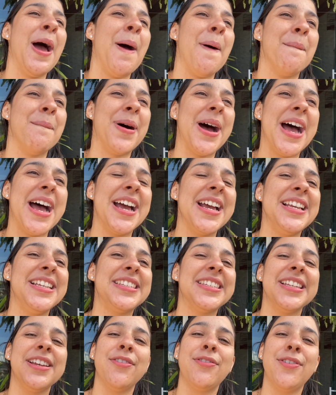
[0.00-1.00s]

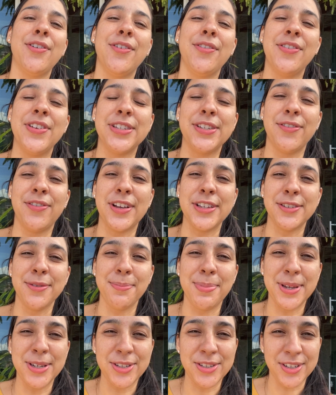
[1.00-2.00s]
Mas eu vou ver se eu faço um
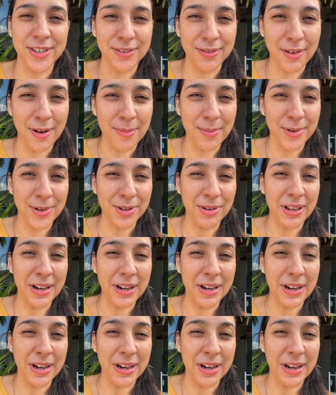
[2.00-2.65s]
peixinho no almoço.